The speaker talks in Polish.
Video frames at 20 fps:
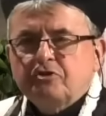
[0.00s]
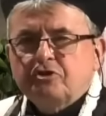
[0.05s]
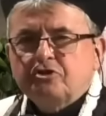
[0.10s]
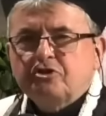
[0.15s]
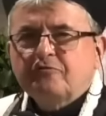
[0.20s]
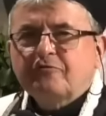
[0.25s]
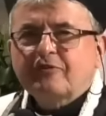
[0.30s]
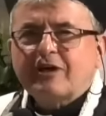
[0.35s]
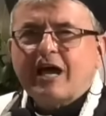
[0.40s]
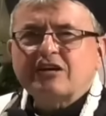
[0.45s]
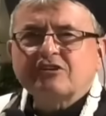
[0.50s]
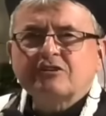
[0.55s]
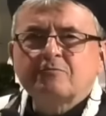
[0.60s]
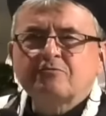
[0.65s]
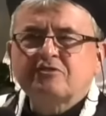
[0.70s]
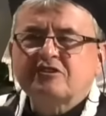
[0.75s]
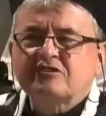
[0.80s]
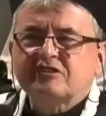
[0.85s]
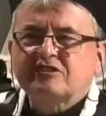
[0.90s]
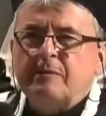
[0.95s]
Dzieci w
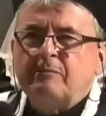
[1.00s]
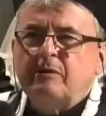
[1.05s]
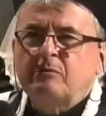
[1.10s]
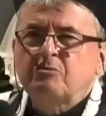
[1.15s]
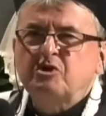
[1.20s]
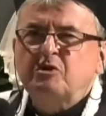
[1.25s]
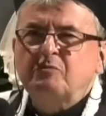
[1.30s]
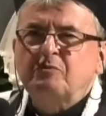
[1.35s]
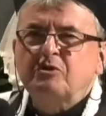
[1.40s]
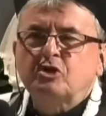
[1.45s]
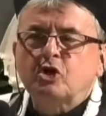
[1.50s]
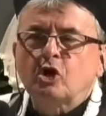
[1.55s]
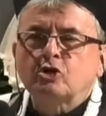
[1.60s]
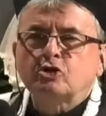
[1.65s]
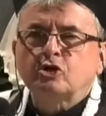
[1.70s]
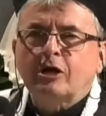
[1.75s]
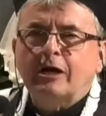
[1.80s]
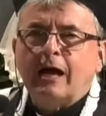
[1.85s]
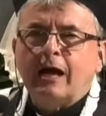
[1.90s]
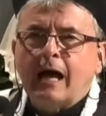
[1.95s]
każdym systemie musi być
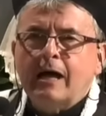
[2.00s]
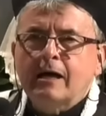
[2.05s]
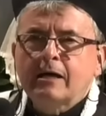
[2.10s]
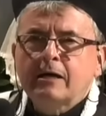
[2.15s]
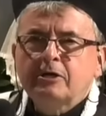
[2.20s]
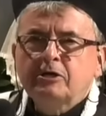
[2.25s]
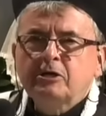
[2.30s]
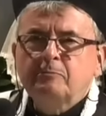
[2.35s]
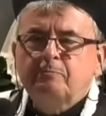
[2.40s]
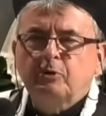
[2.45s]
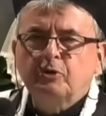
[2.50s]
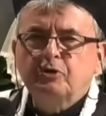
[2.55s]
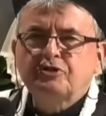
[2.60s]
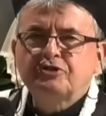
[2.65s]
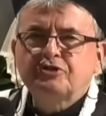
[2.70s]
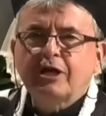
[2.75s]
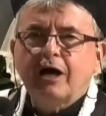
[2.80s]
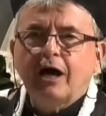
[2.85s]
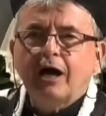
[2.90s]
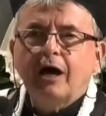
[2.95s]
kontrola i
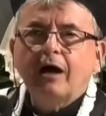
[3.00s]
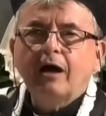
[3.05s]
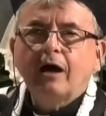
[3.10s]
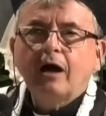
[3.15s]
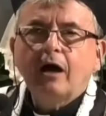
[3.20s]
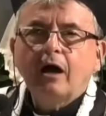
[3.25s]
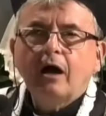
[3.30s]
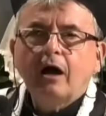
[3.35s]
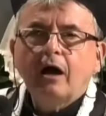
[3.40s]
policja.